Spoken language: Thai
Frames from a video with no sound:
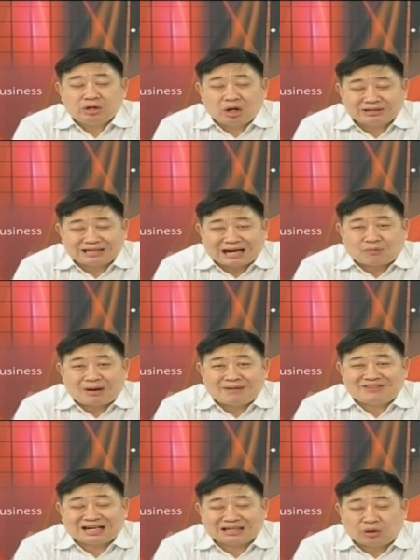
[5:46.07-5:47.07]
นอกจากควา
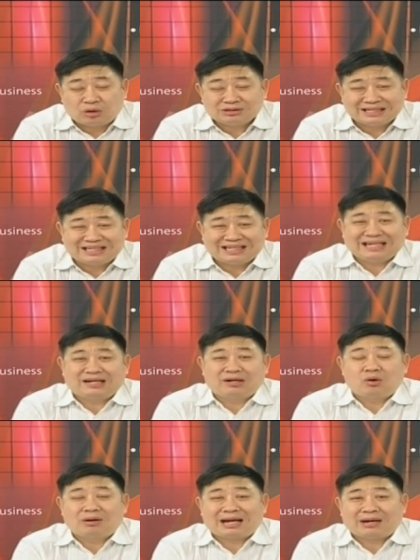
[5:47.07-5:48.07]
มหวังของเศรษฐกิจ
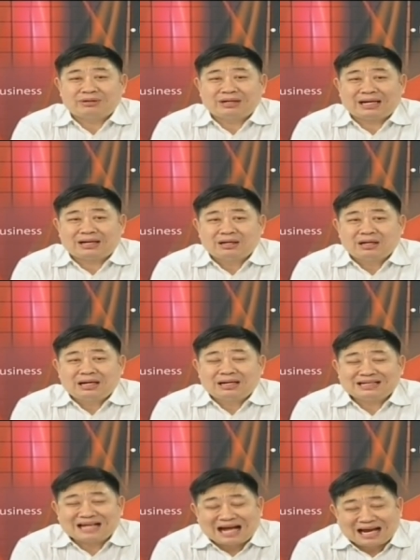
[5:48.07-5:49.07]
โลกแล้วเนี่ย
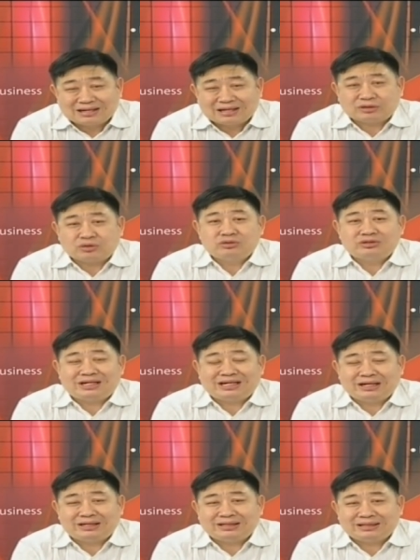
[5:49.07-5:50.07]
การกระตุ้นเศรษฐ
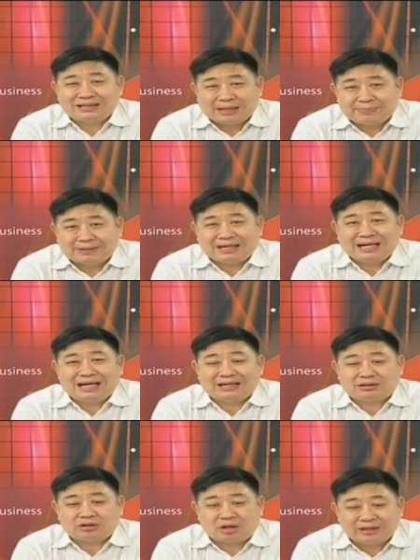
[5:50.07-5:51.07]
กิจในประเท
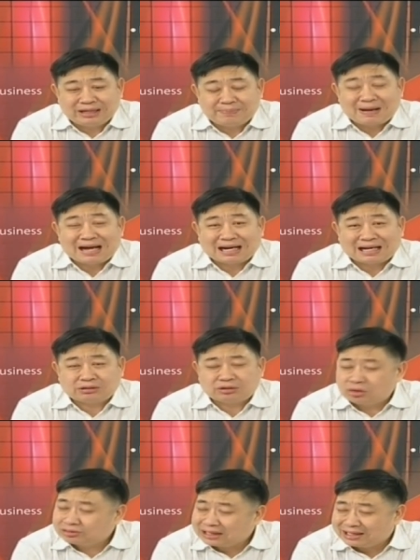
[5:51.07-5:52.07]
ศ ตอนนี้ภาครัฐ
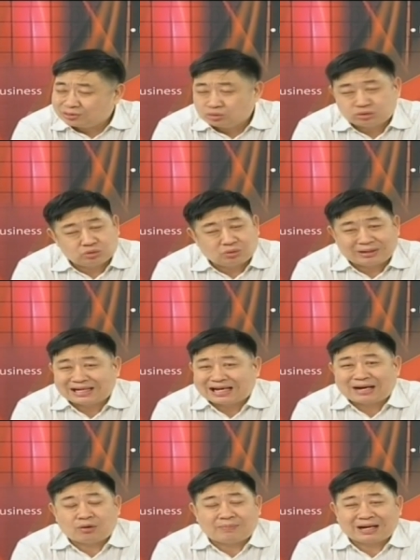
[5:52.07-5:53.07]
ต้องใช้ทุกส่วนใน
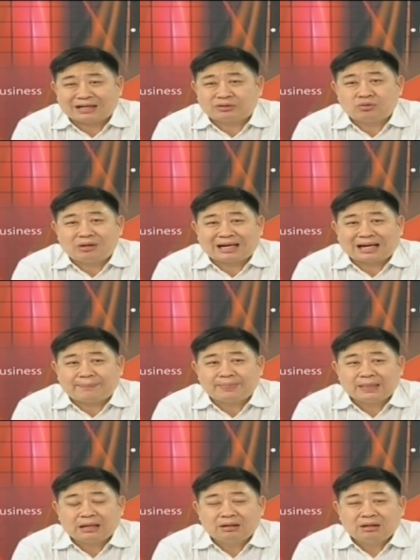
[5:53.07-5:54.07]
การออกมากระตุ้นแล้วครับ
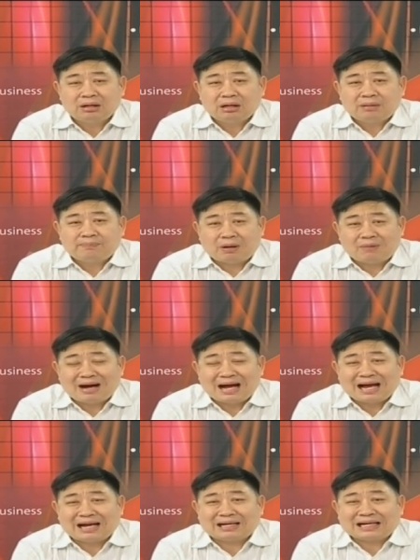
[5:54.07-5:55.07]
เพราะ
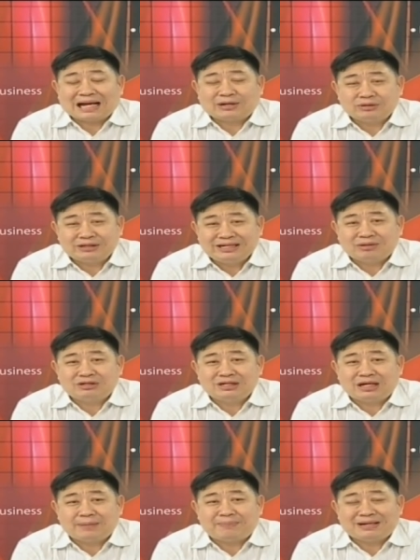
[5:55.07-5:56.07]
ว่าการท่องเที่ยว
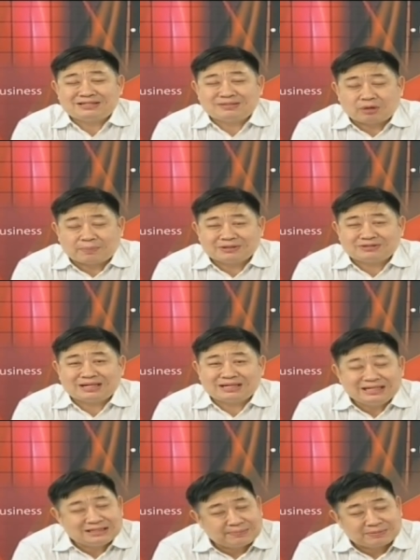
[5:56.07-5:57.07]
ซึ่งเคยเป็น 10กว่าเปอร์เซ็น
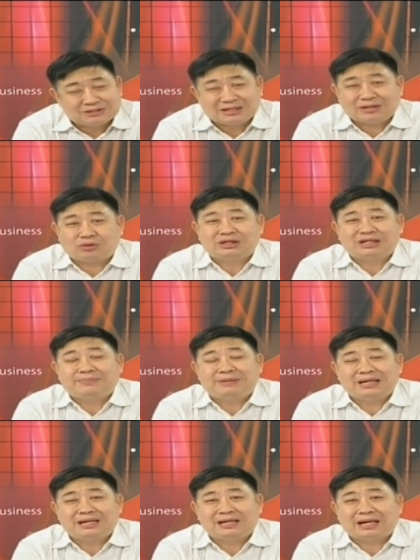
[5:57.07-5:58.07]
ต์ยีเปอร์เซนต์ของ
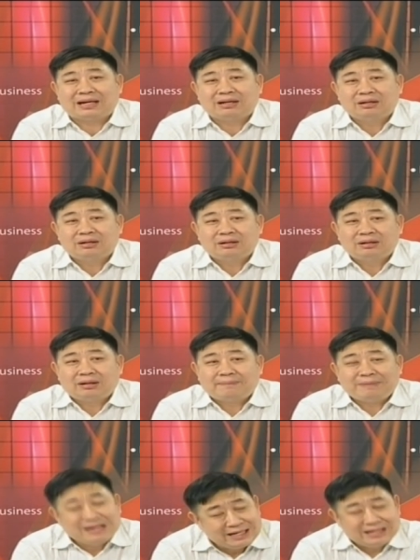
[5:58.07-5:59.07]
GDP เนี่ย
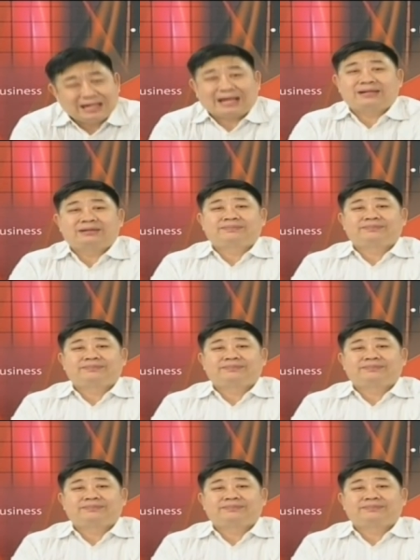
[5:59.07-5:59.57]
ปีนี้เหนื่อย